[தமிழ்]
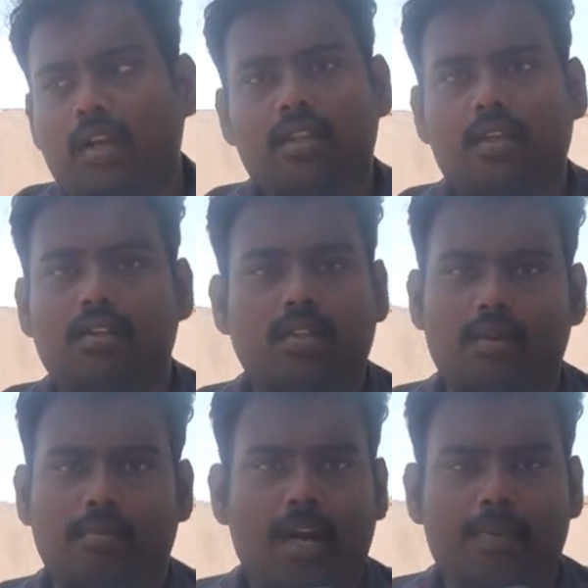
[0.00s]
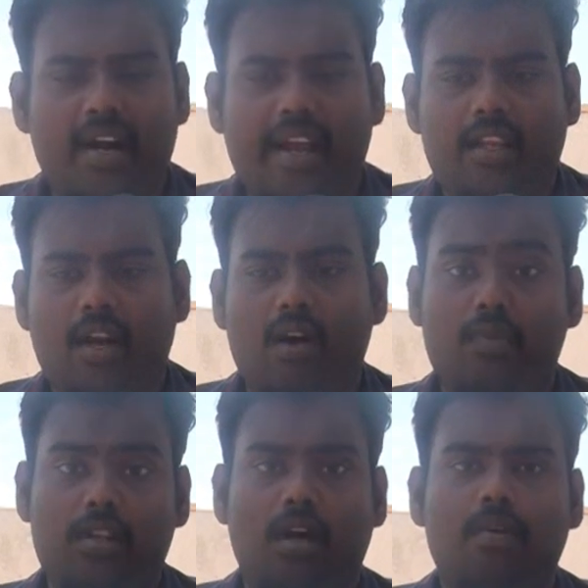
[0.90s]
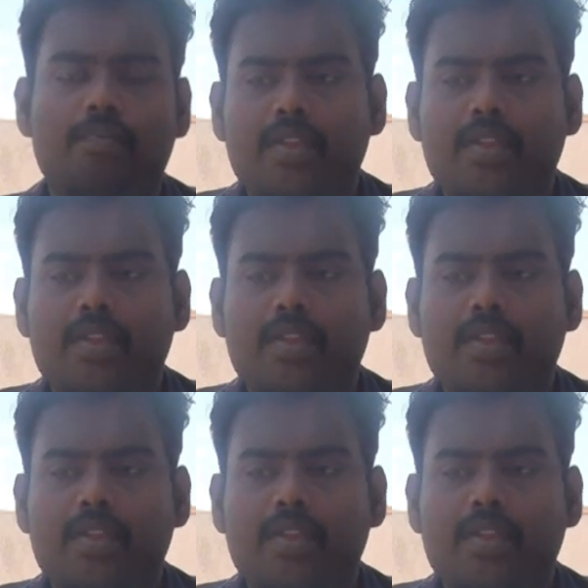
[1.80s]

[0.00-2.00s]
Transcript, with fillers: இது இது மறுப்பு கிடையாது ஏன்னா அவர் தான்